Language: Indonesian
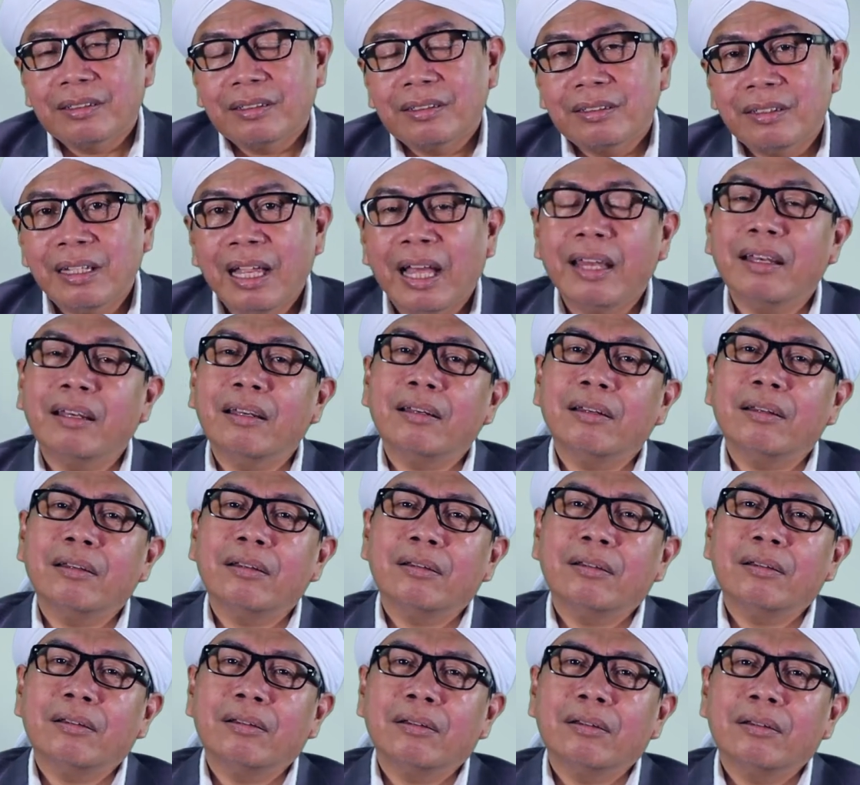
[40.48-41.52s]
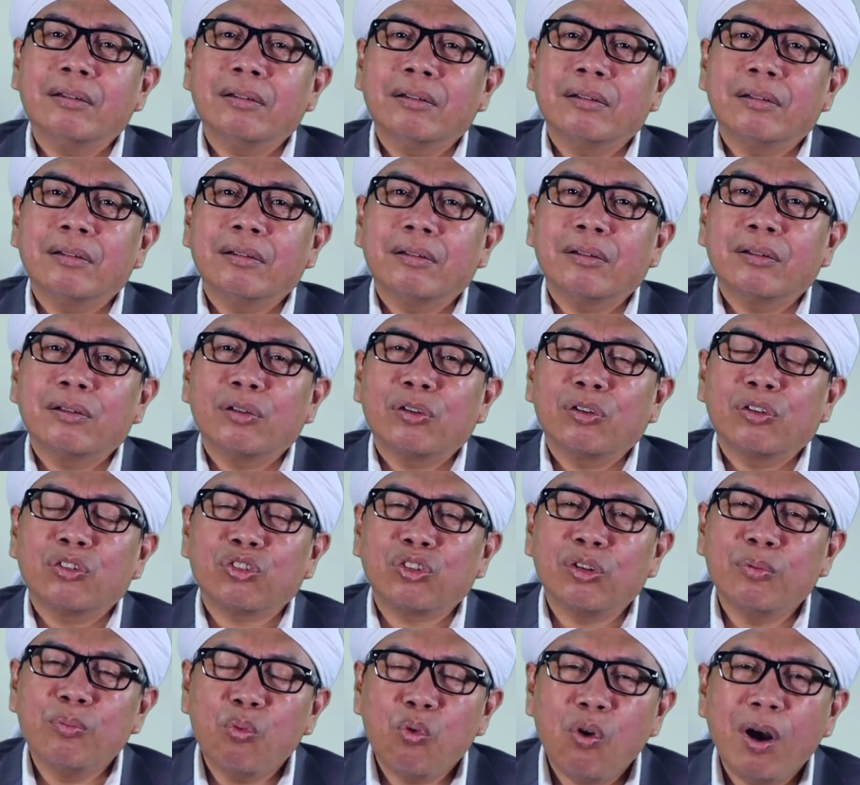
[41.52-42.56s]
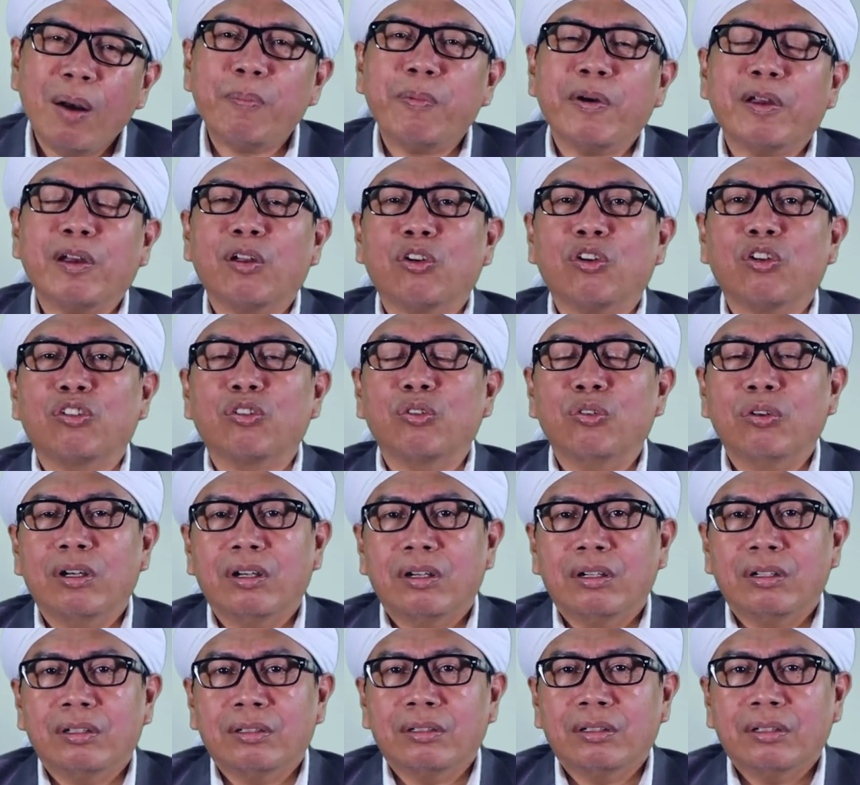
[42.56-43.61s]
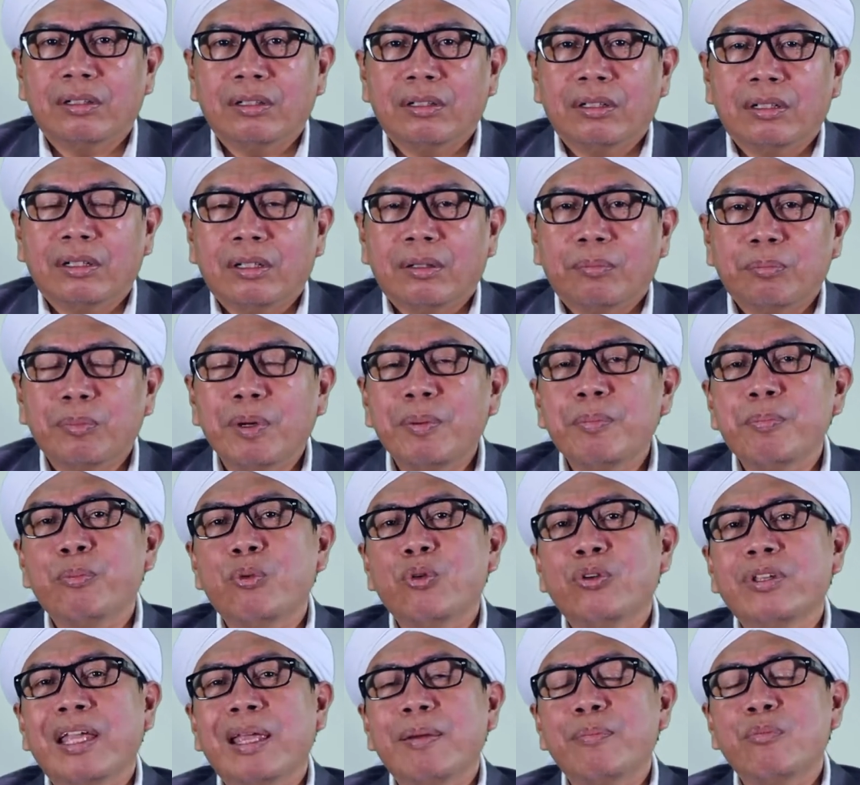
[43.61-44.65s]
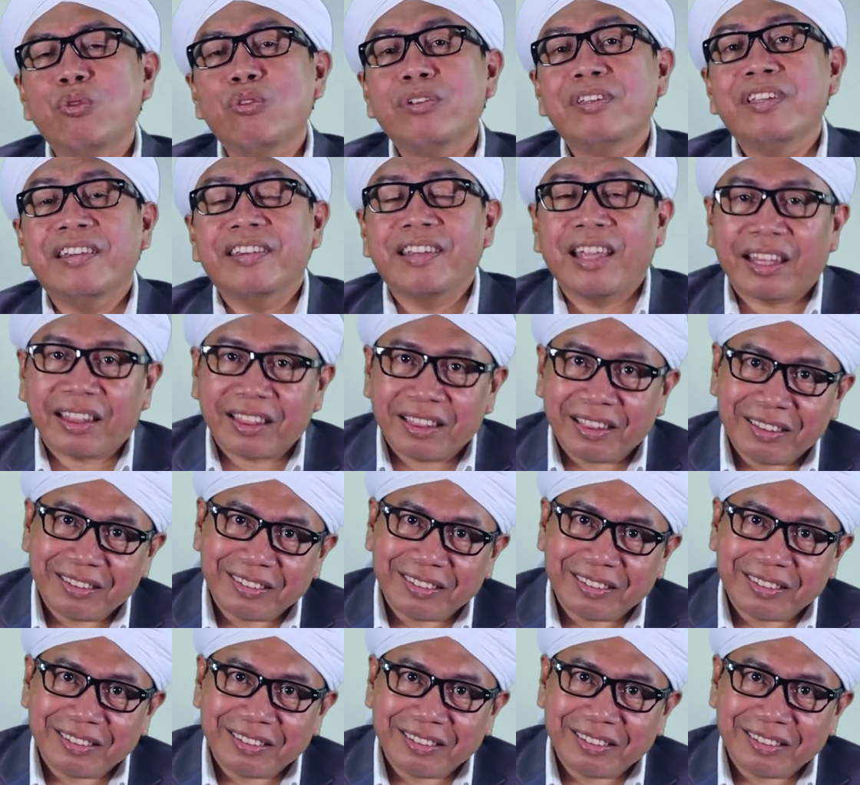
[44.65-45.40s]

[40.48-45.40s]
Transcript: dan semua para rasul mempunyai mukjizat.